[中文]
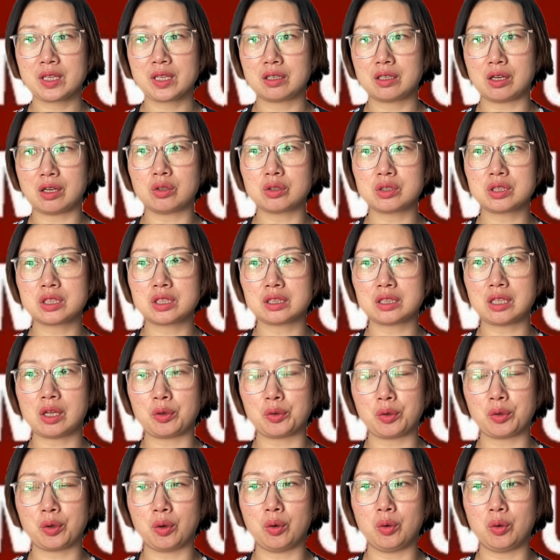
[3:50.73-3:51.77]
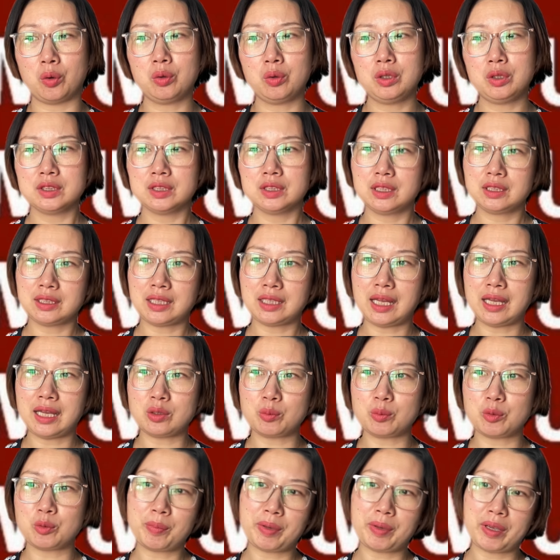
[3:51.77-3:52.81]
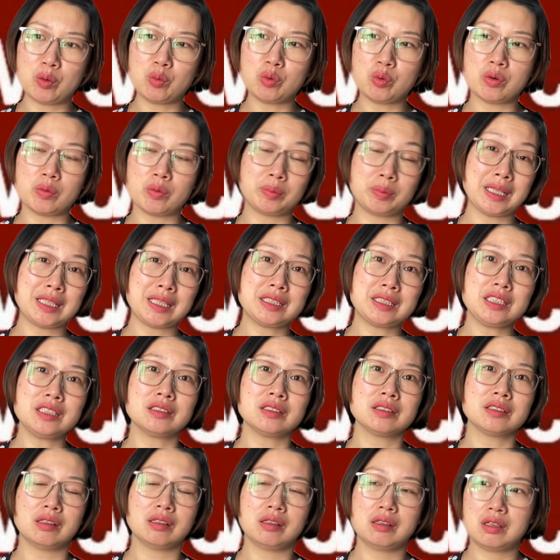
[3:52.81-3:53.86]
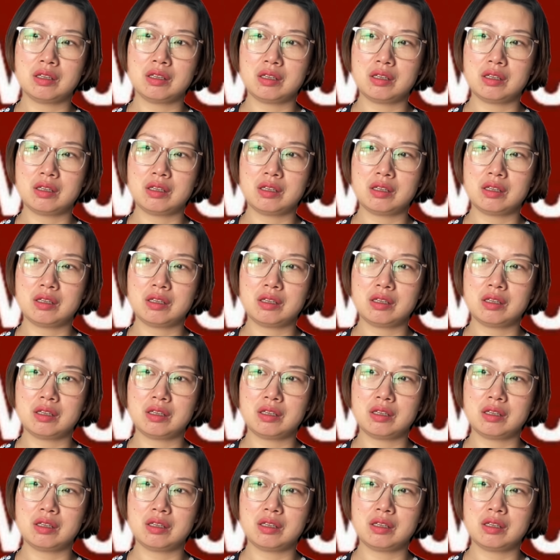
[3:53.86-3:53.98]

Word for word: 然后这个导游他有没有陪我，我不太记得。